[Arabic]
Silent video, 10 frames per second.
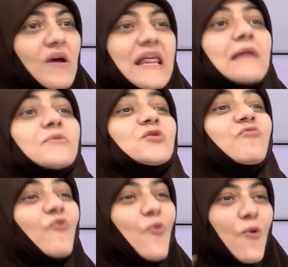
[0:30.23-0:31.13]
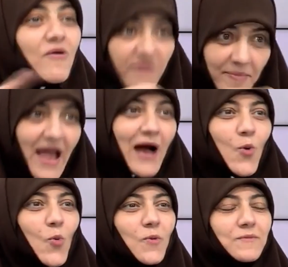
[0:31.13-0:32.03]
هو ده اللي بيشوفوه
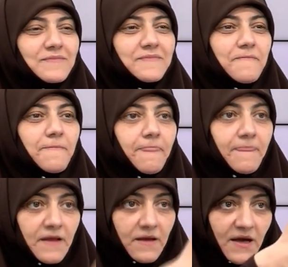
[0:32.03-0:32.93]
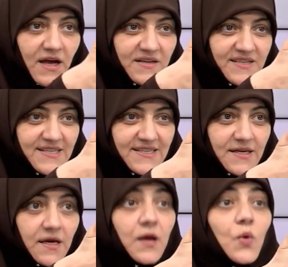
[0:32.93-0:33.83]
فبيحكوه
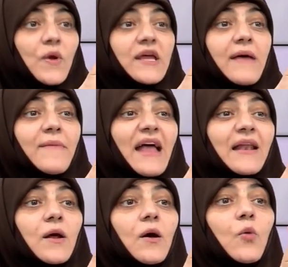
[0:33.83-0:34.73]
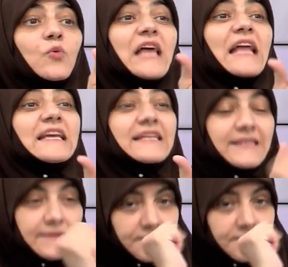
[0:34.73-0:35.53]
غرس وايه كمان وتقليد